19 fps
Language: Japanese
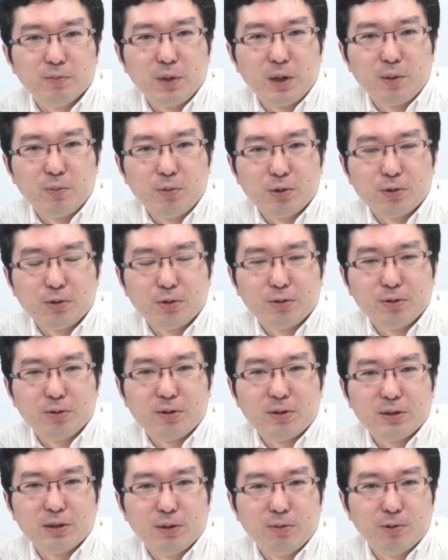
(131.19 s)
まあ、
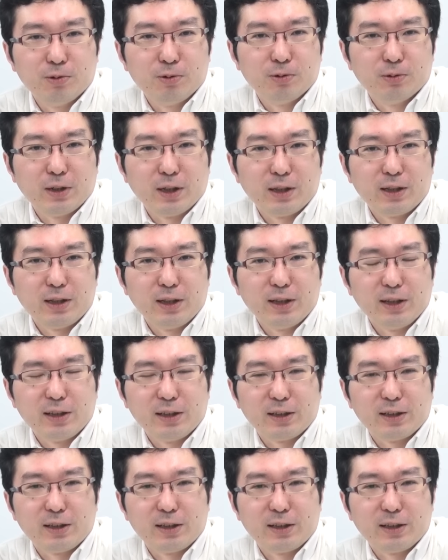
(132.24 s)
ポストトゥルースなものを投げかけて